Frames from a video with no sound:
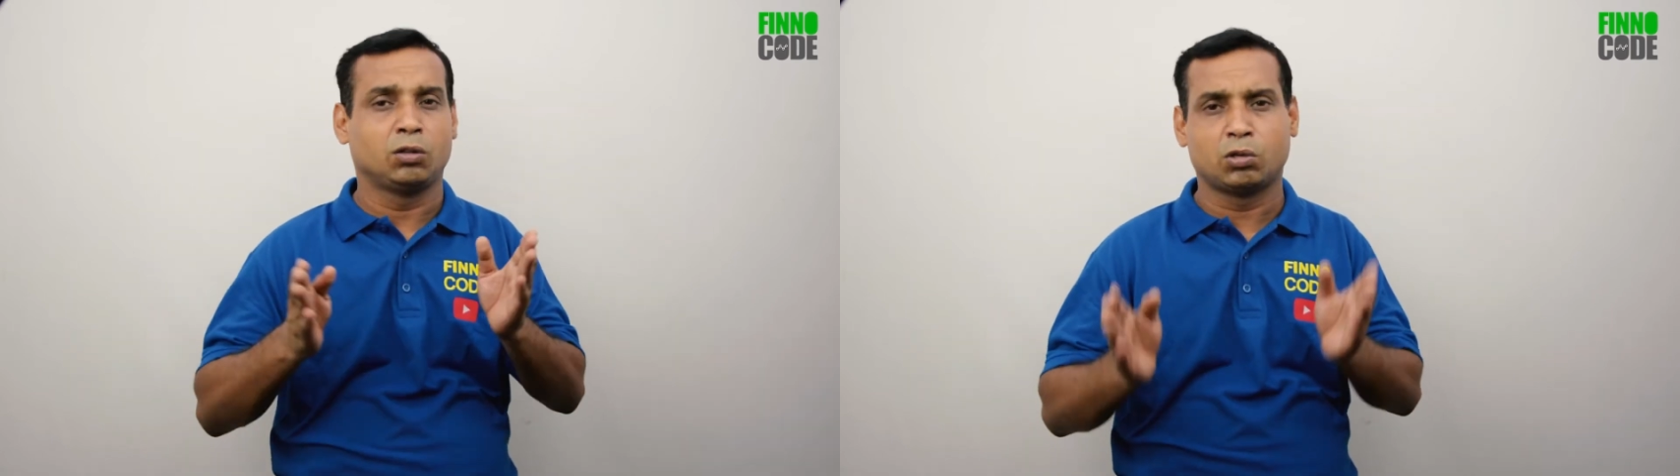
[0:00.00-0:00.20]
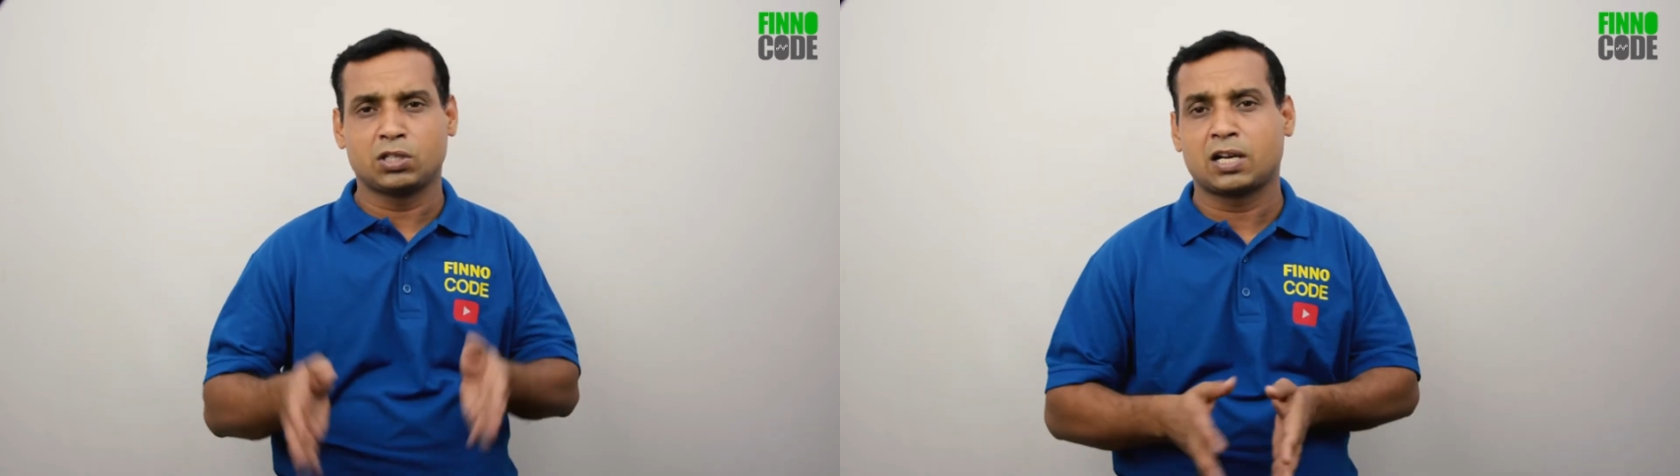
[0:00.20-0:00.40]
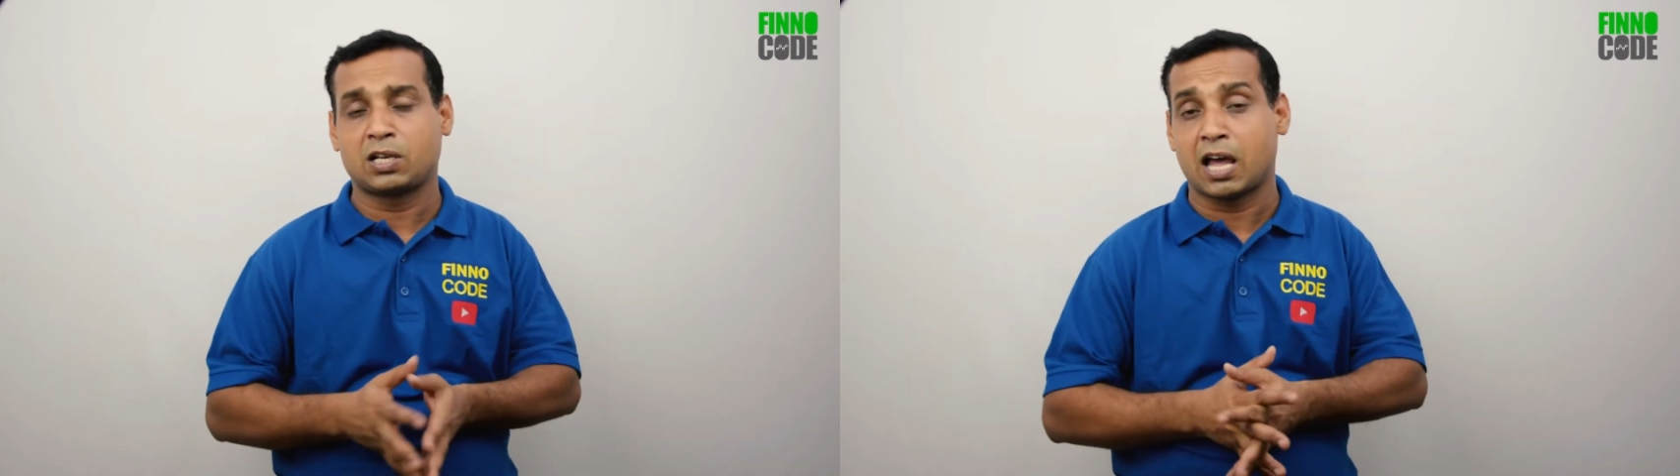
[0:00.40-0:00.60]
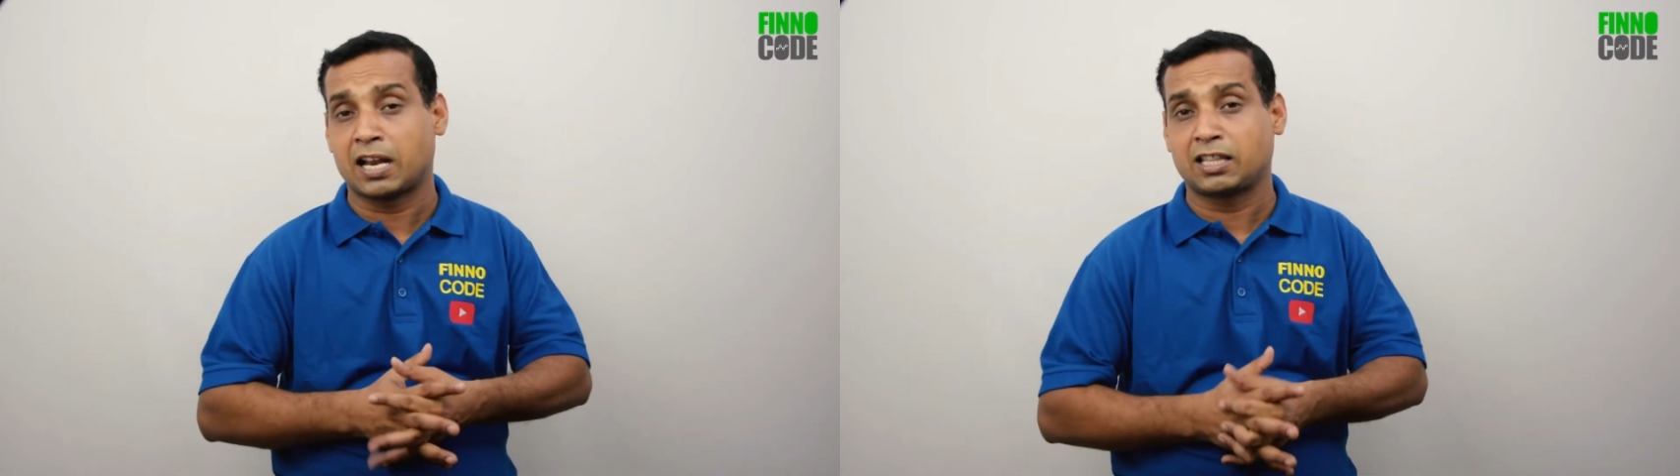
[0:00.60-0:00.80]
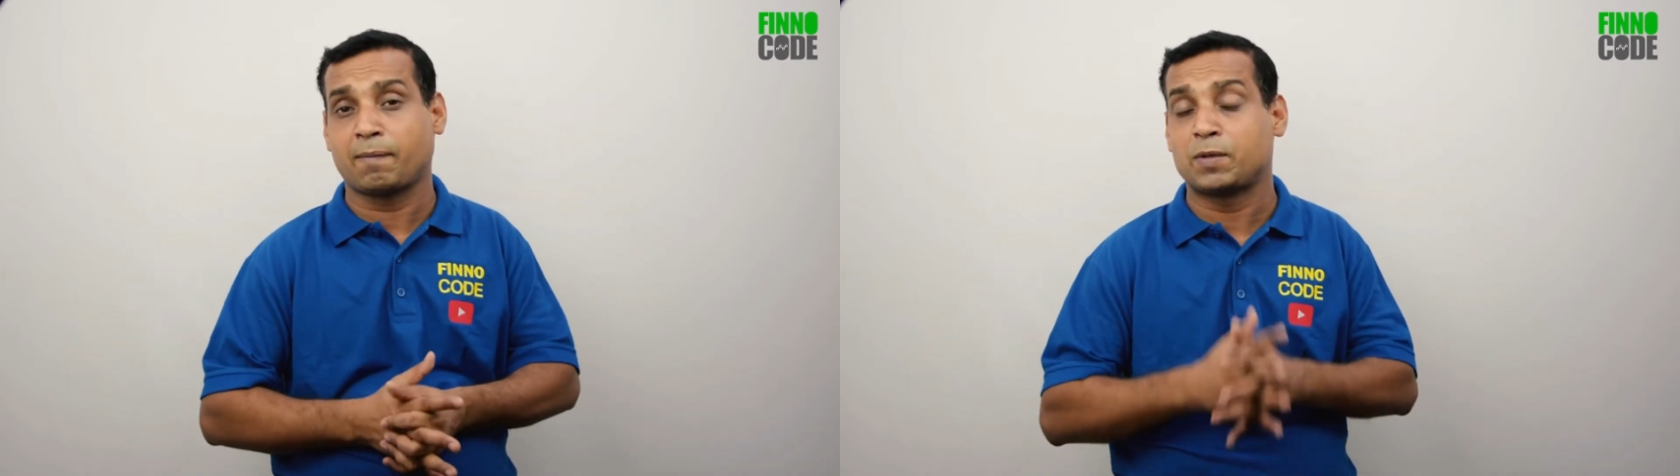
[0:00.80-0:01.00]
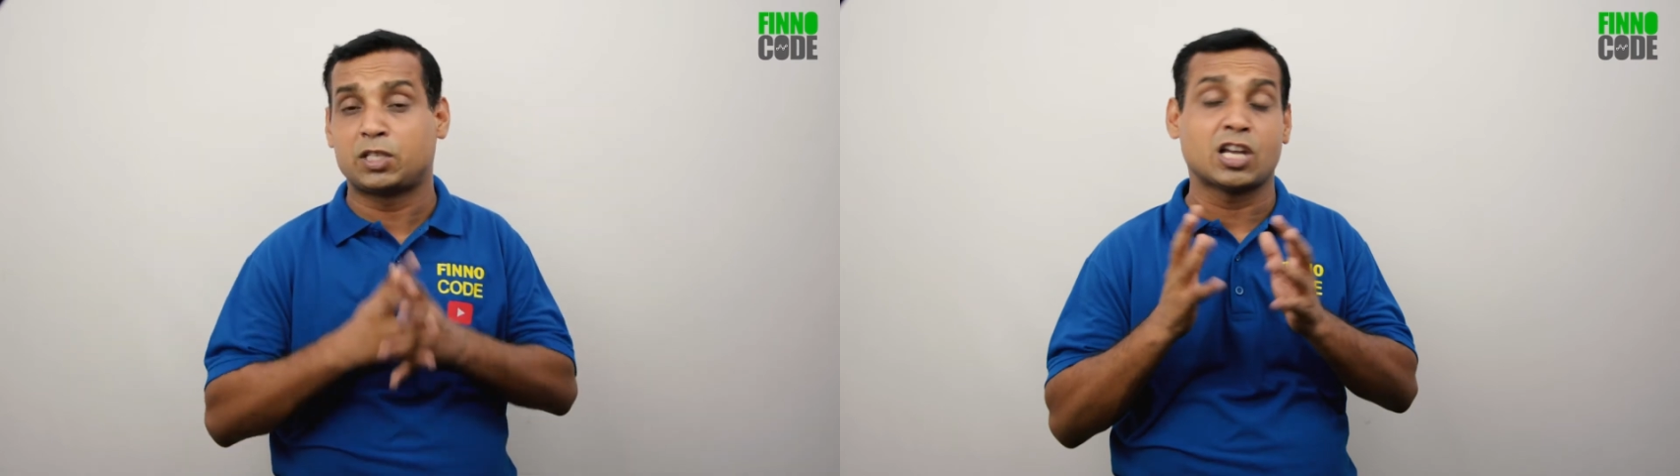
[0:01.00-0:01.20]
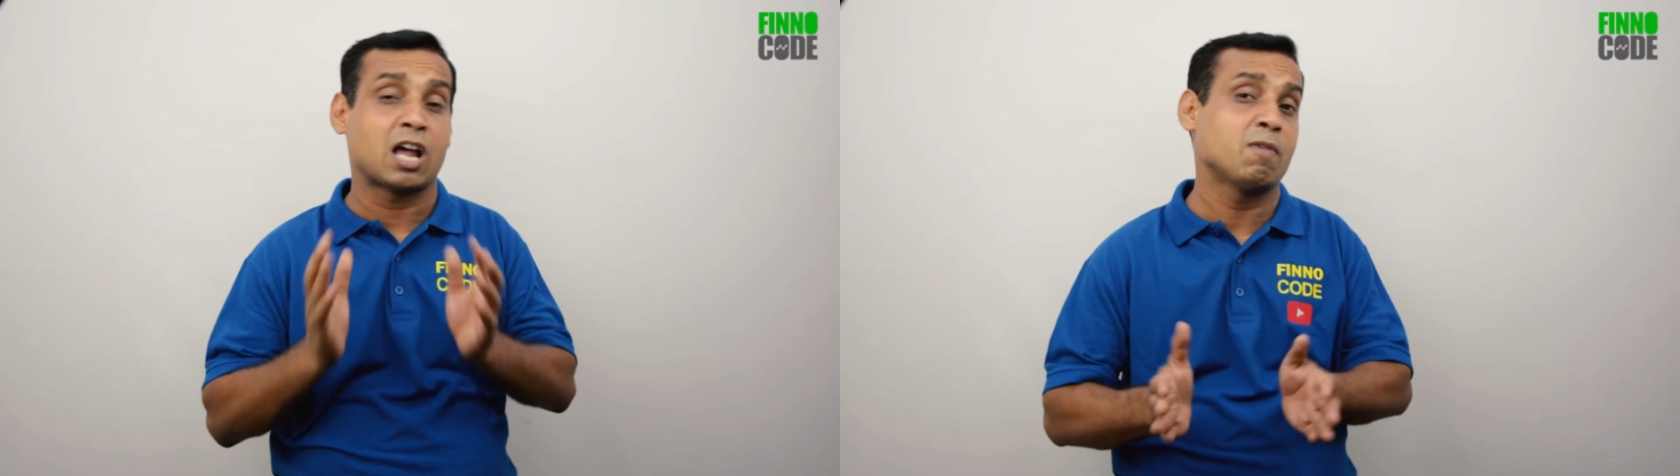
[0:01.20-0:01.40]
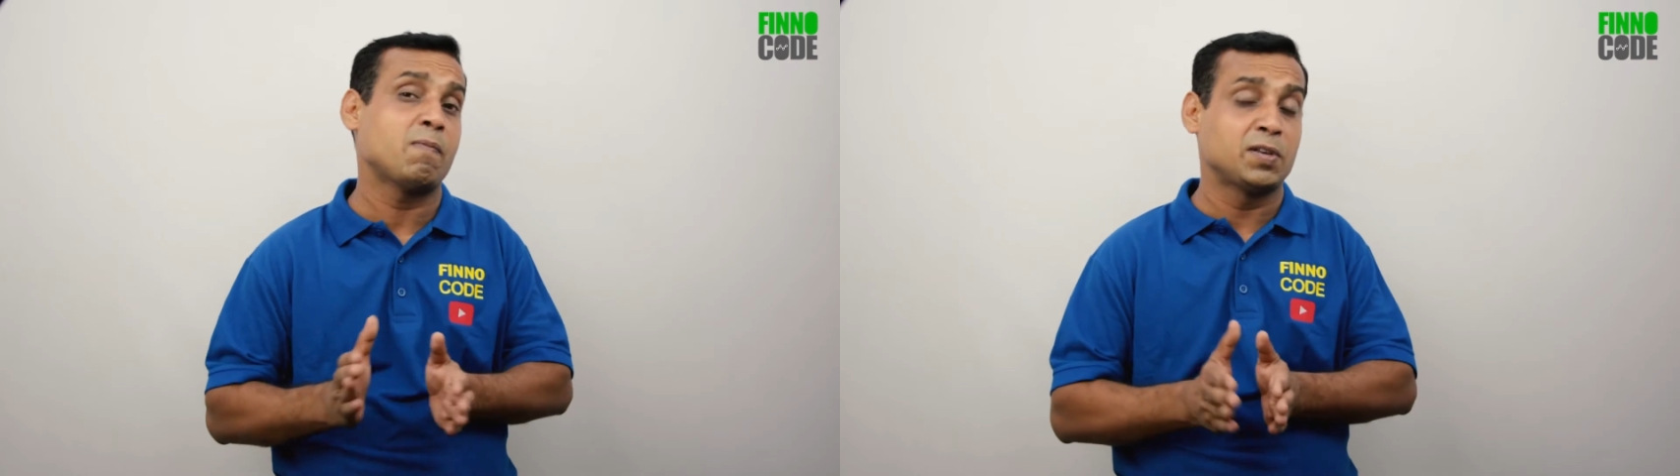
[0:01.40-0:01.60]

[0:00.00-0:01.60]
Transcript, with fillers: 2018 तक पचानवे